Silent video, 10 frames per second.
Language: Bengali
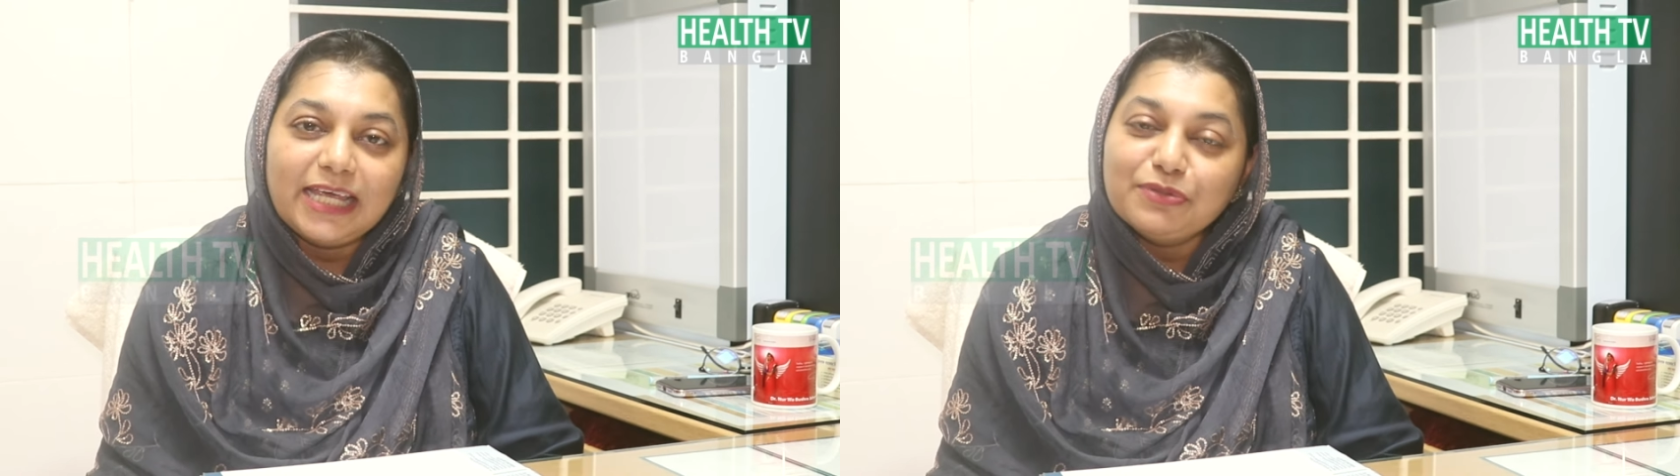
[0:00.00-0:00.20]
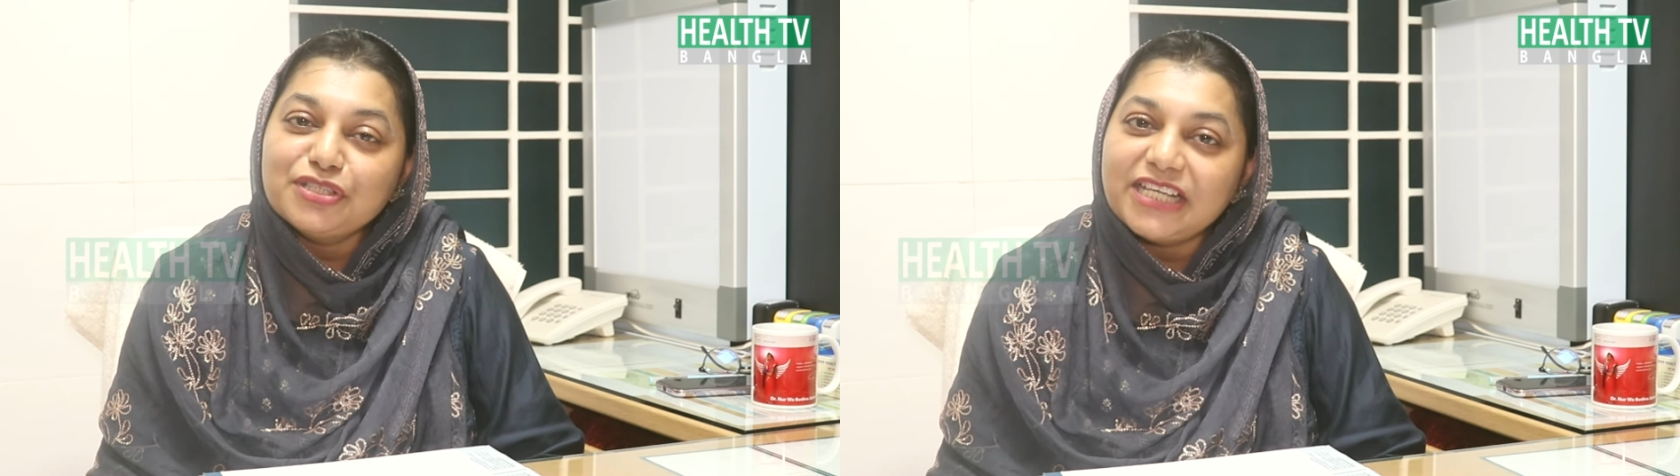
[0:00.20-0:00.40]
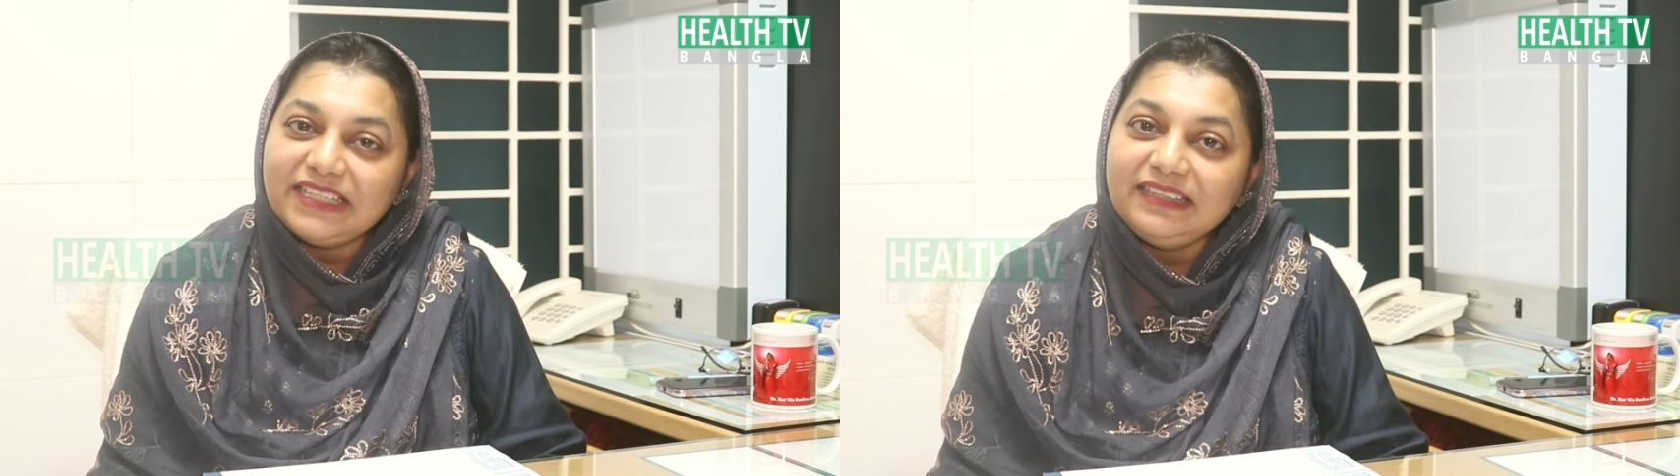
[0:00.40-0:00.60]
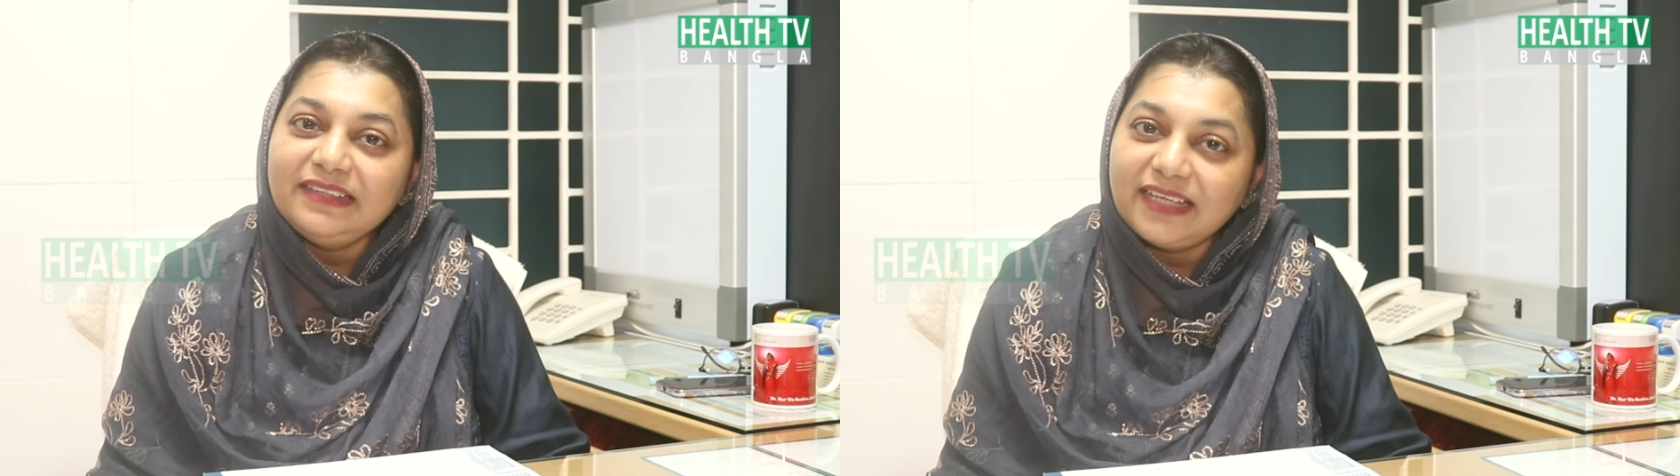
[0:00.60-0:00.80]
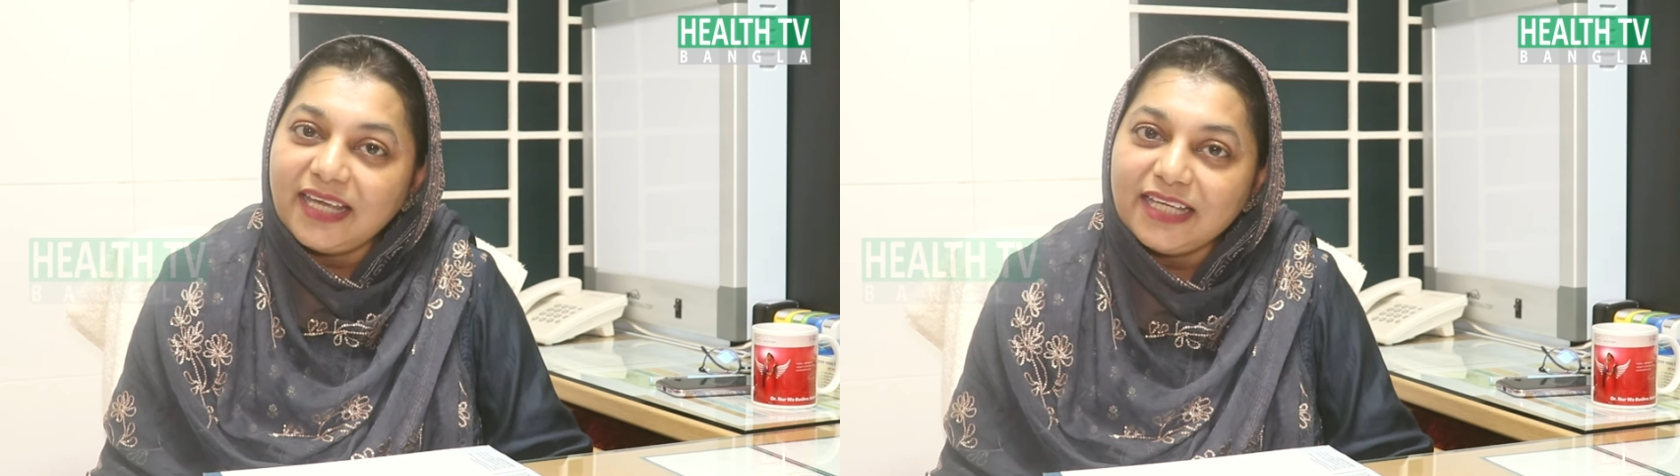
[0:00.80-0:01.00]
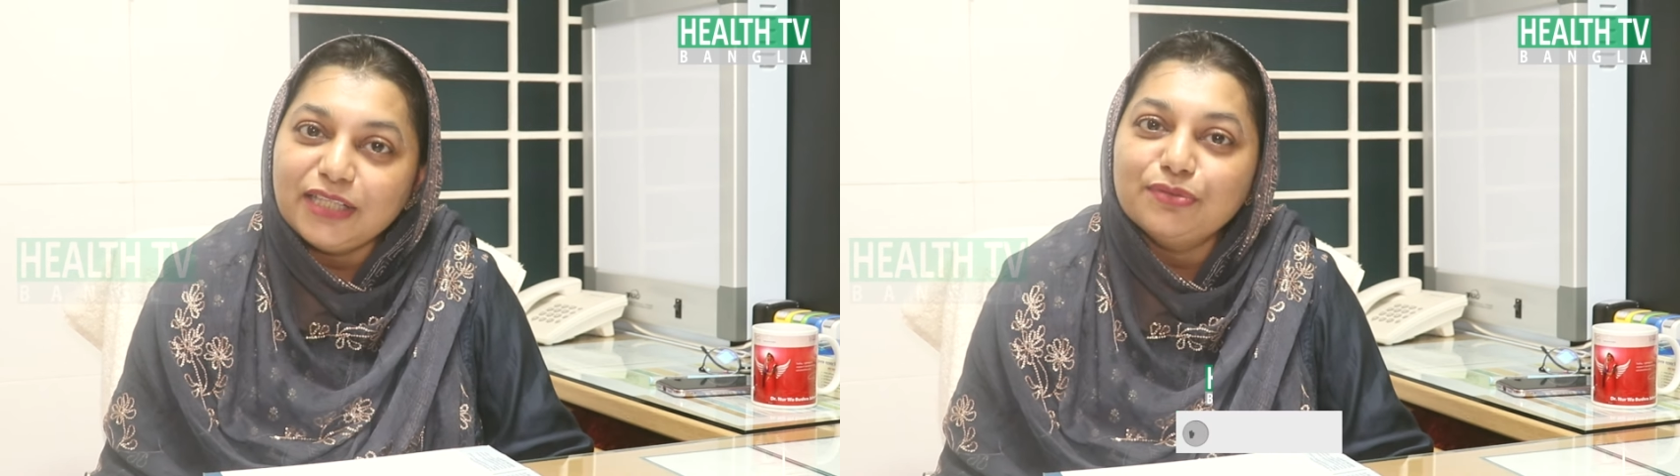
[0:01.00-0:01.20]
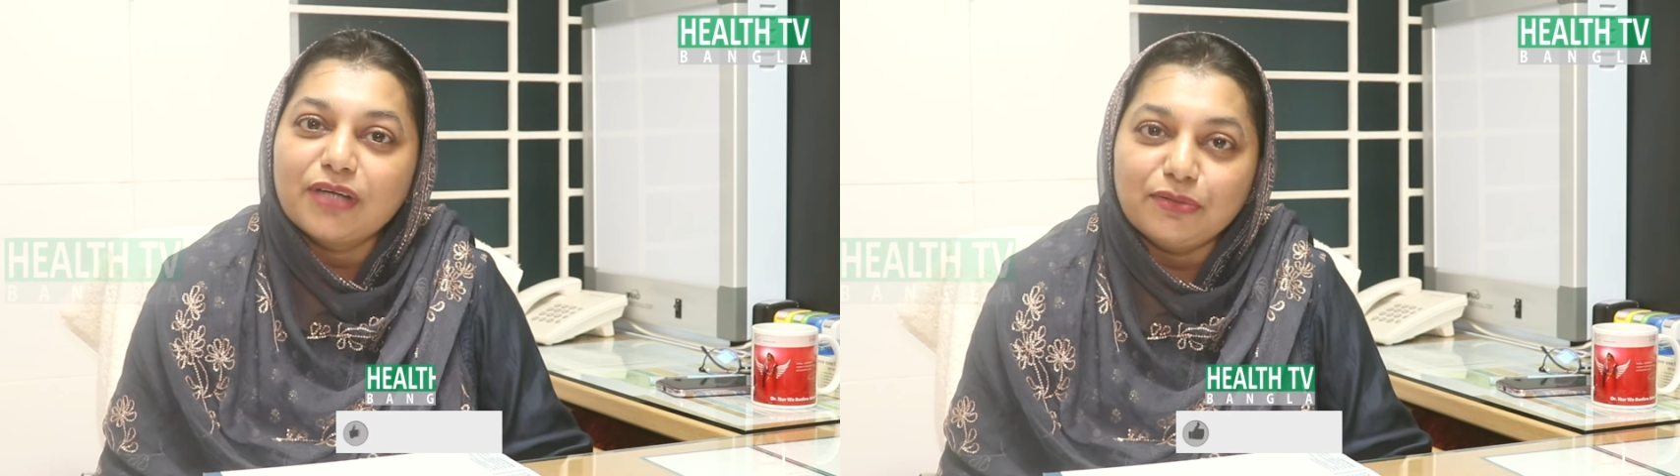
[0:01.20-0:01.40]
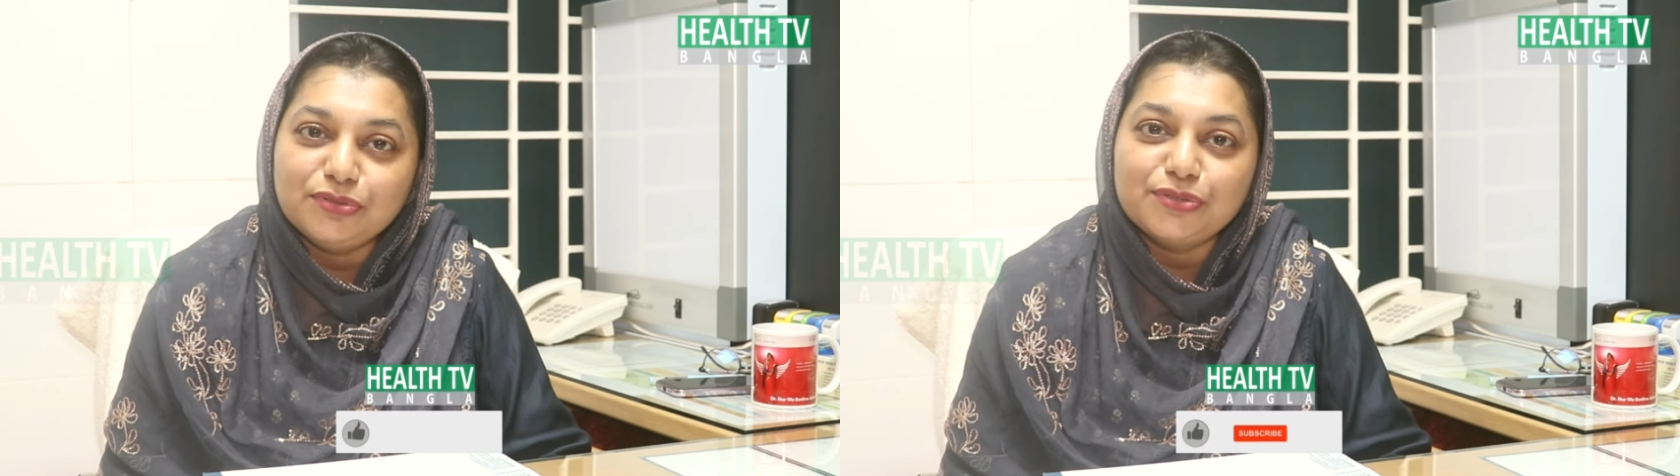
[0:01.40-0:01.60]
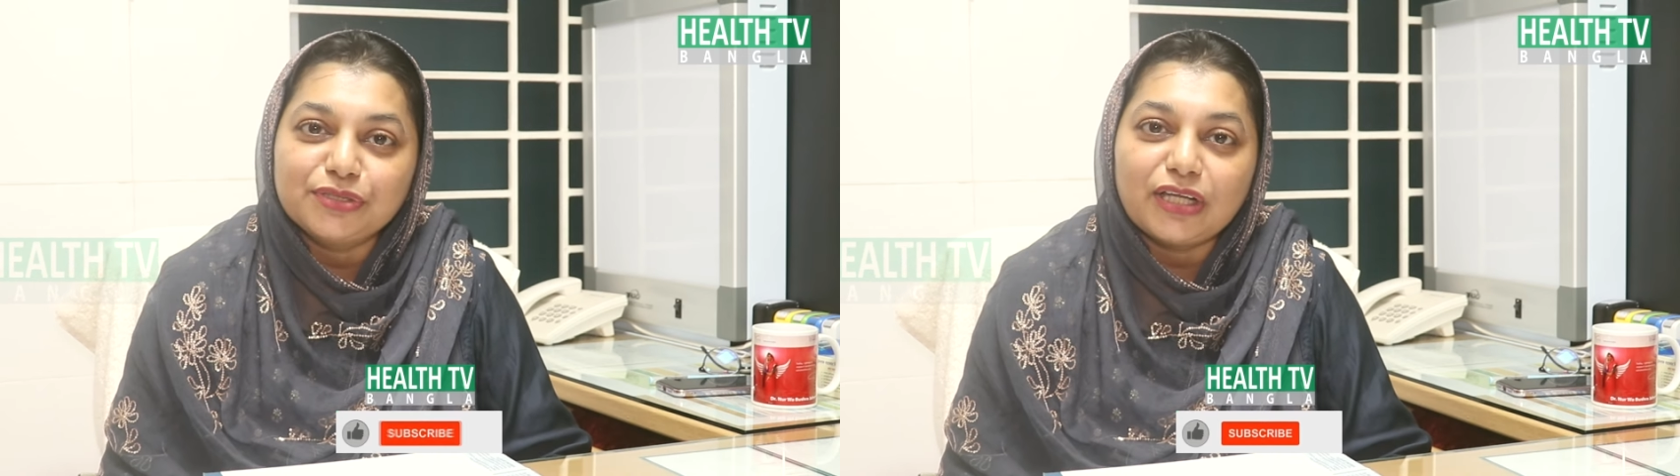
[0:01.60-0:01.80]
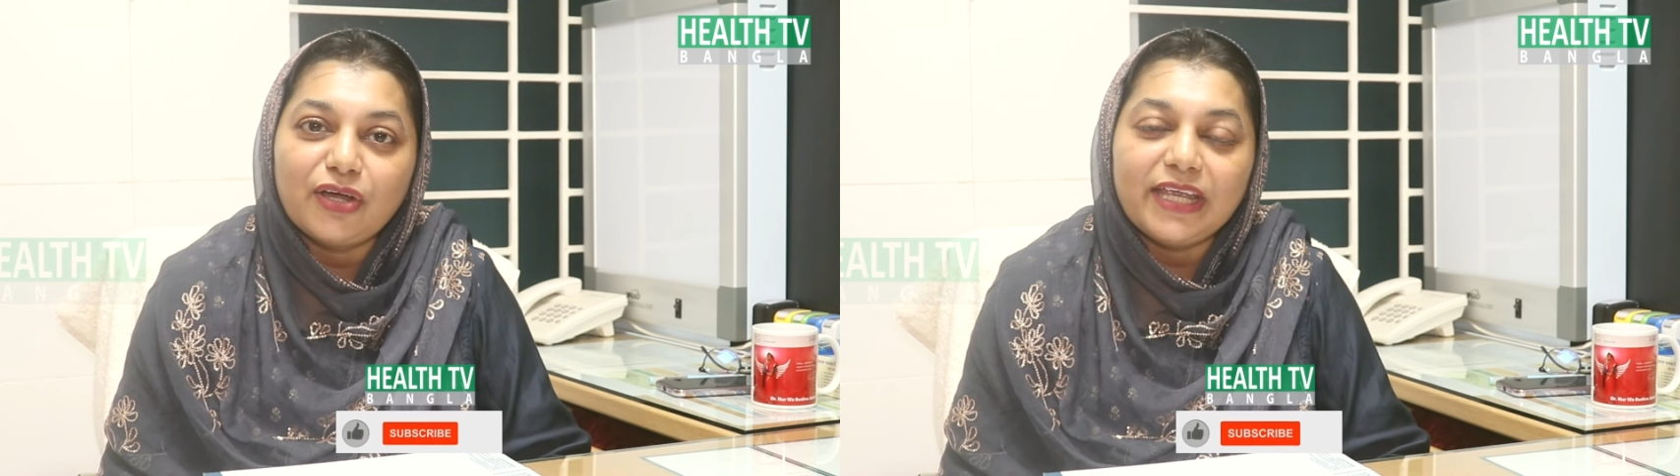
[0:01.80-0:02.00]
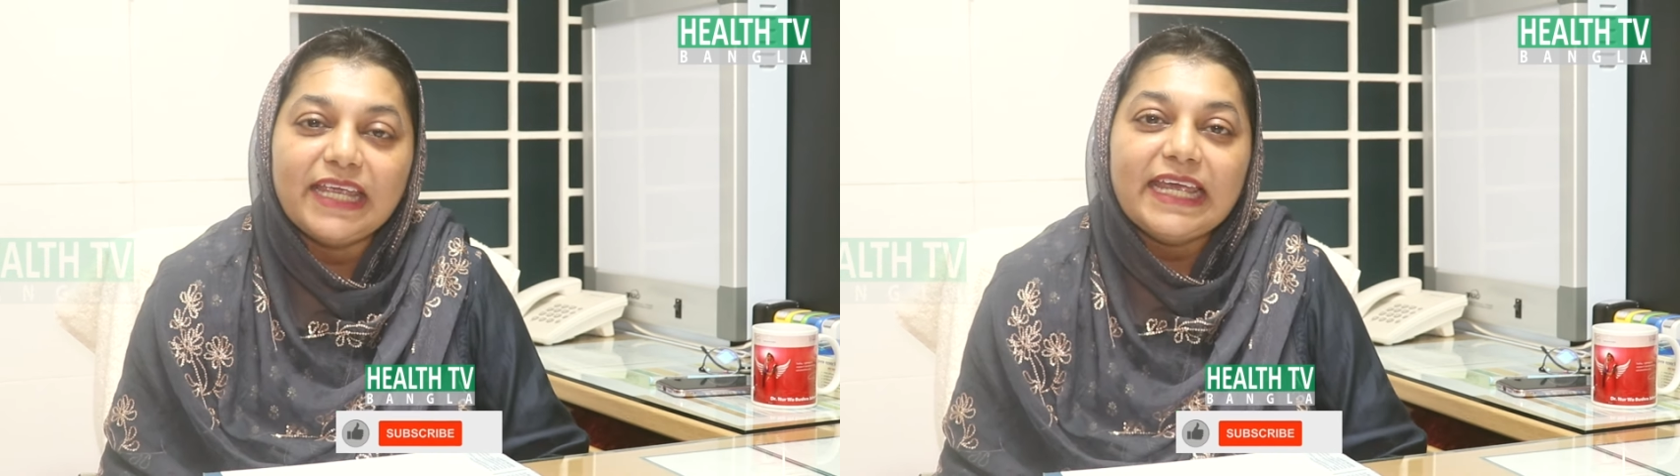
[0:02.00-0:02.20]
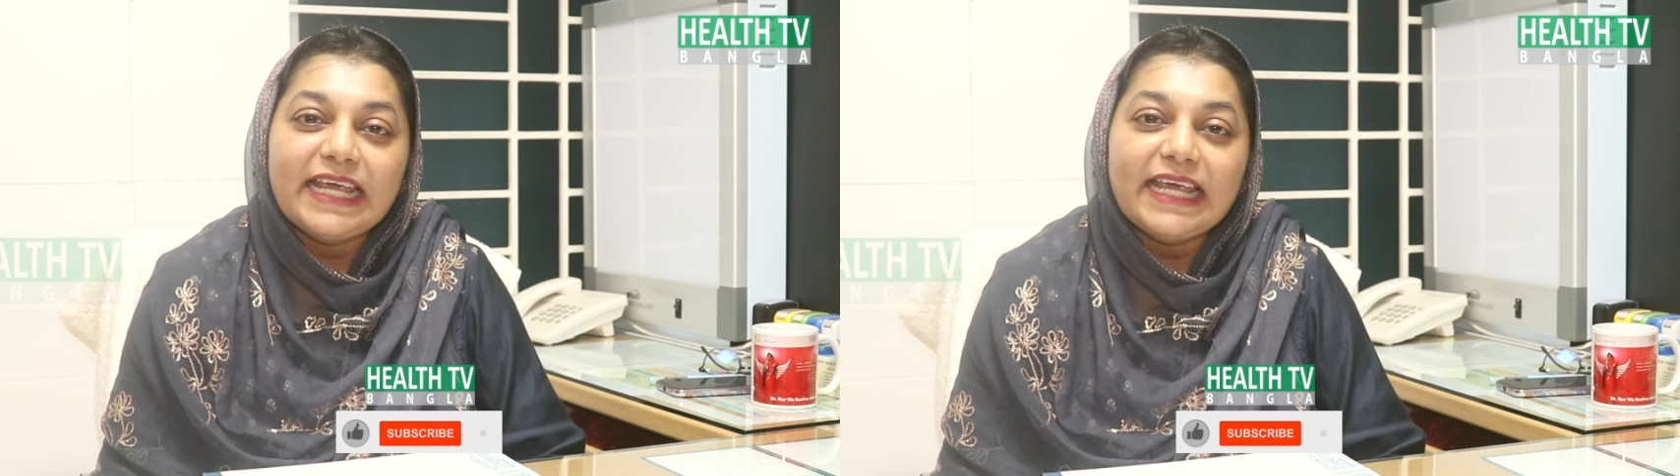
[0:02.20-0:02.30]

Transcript: এবং সেদিন থেকেই কিন্তু কাউন্ট করতে হয়